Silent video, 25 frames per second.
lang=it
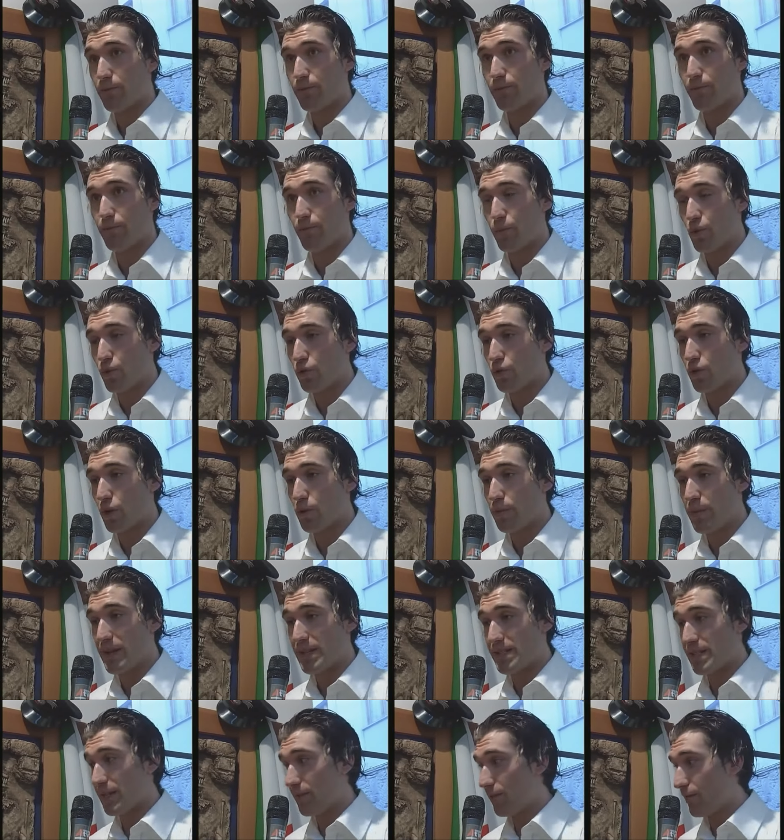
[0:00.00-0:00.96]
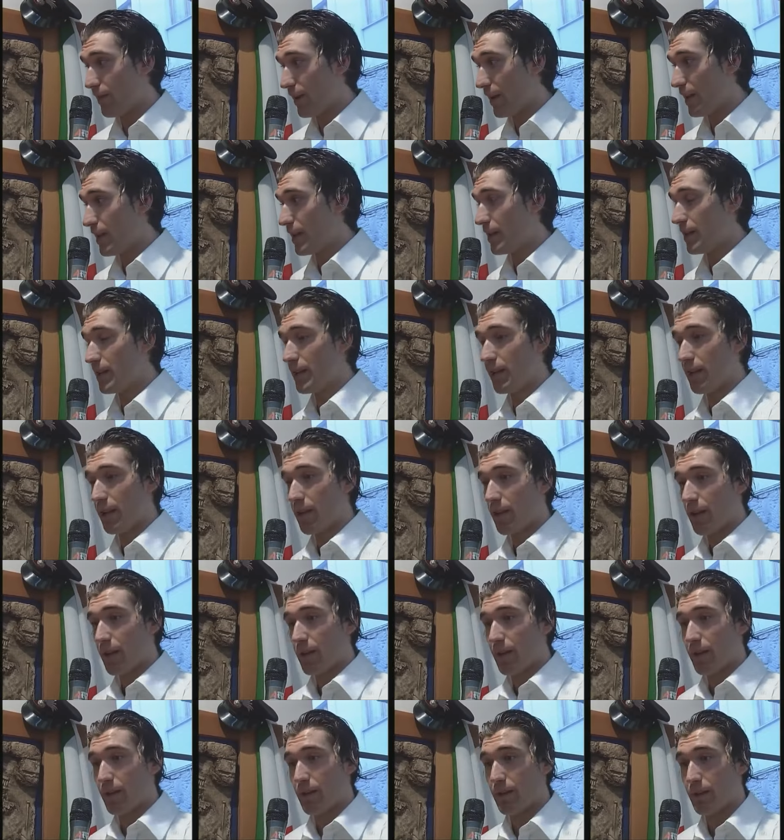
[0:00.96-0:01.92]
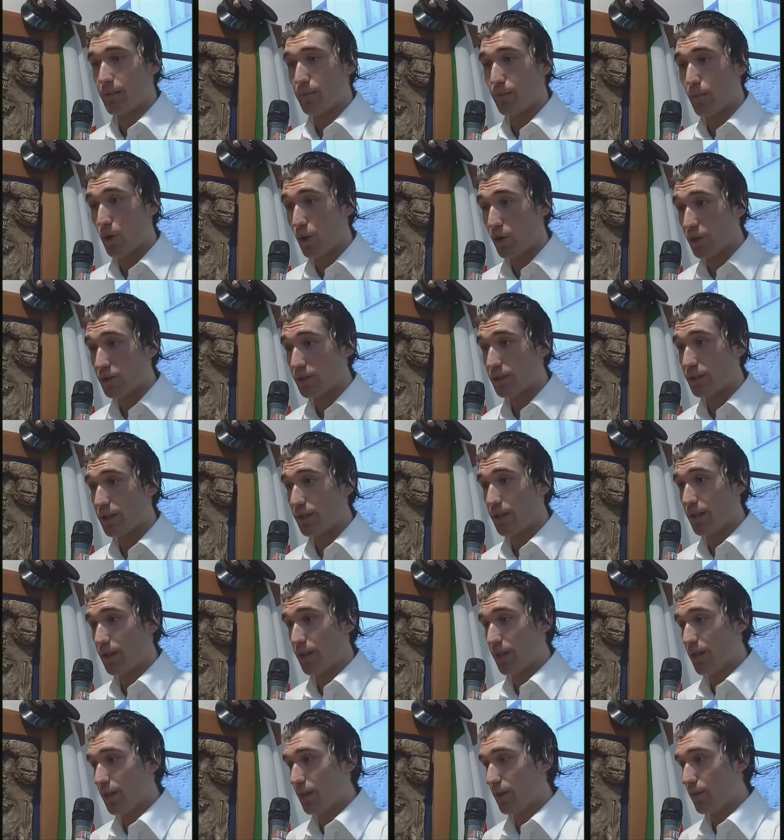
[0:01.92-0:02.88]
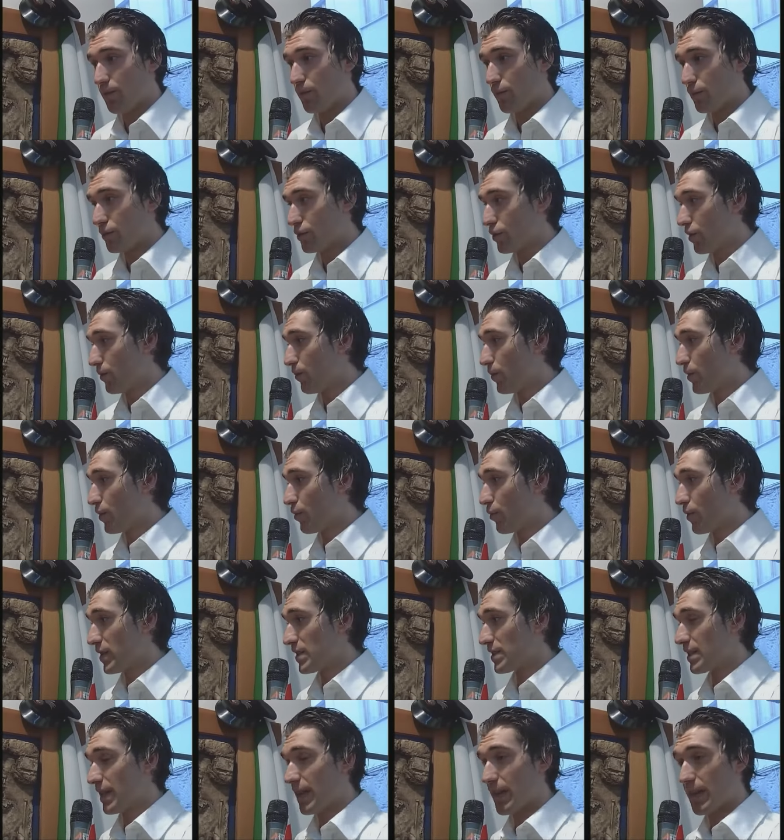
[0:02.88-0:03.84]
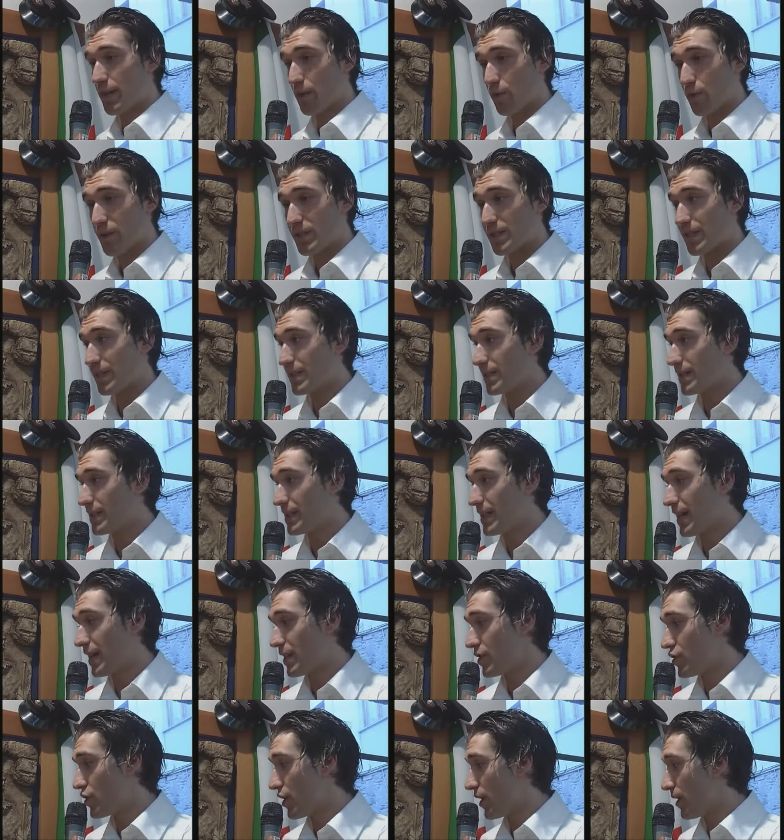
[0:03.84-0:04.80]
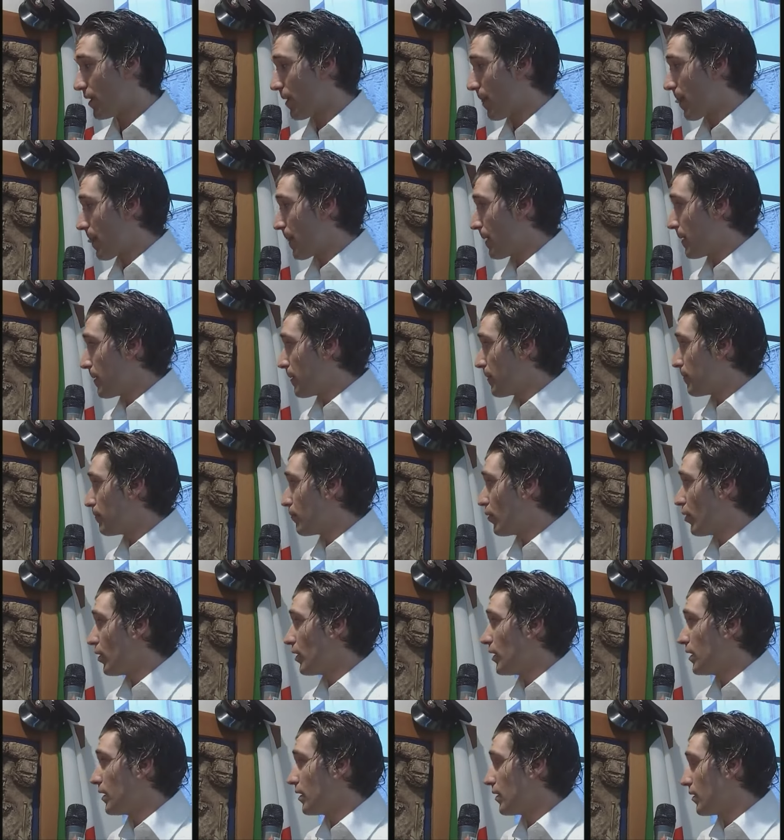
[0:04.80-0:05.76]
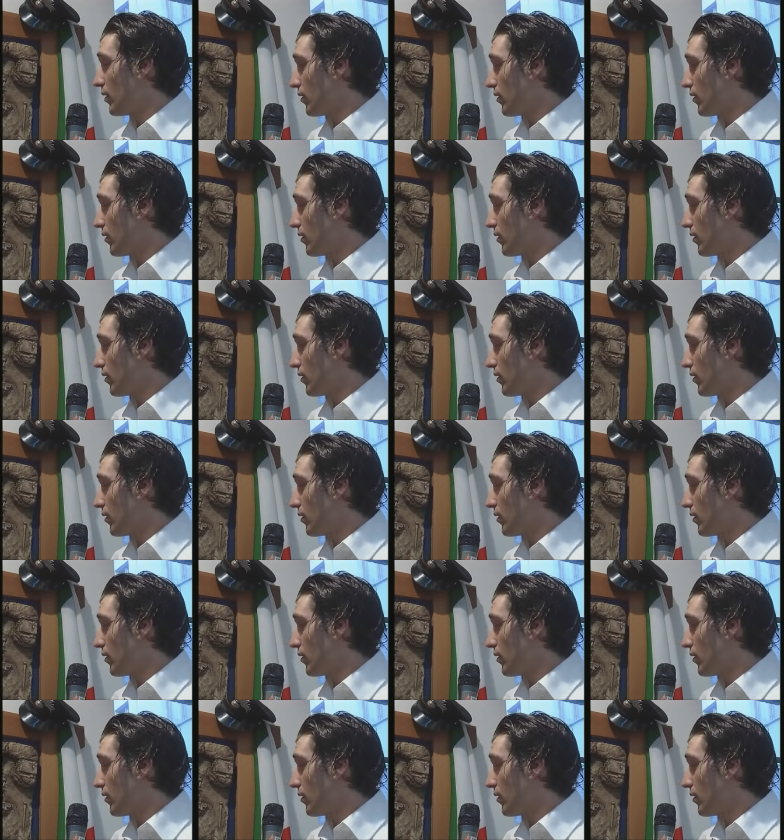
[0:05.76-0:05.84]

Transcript: appunto per i figli morti purtroppo in questa, in questa strage. Poi